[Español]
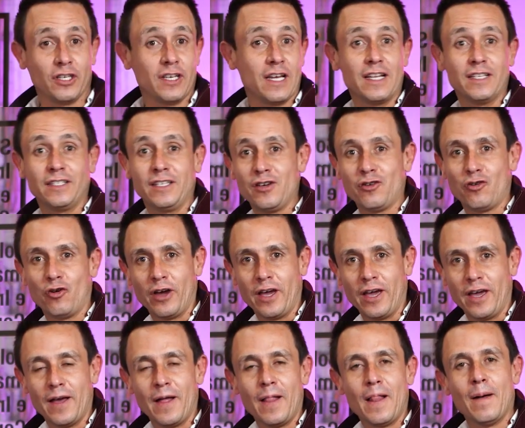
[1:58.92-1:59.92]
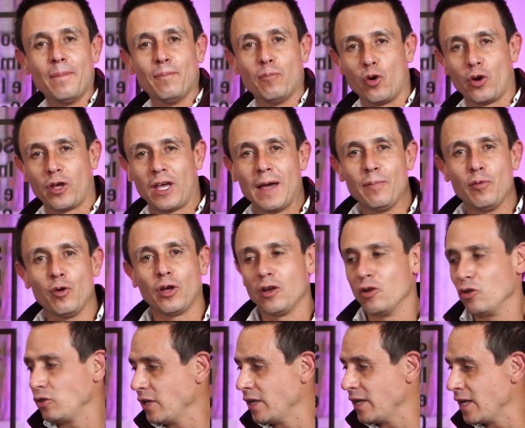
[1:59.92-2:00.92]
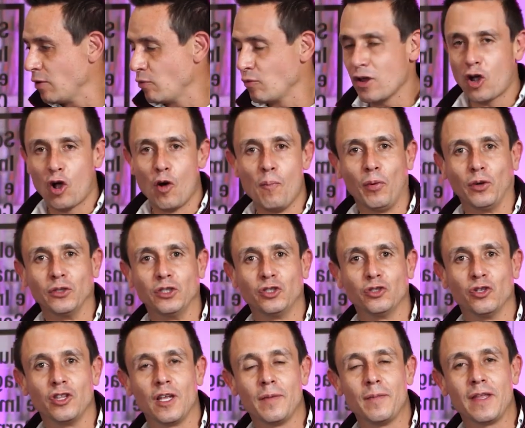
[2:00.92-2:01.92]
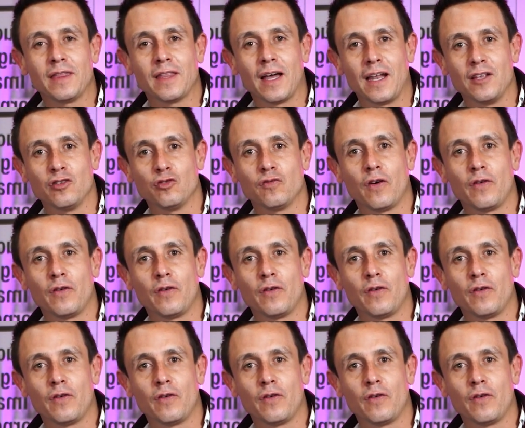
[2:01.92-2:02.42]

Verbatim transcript: señales 5G. ¿Por qué? Porque no tiene una composición de metal en su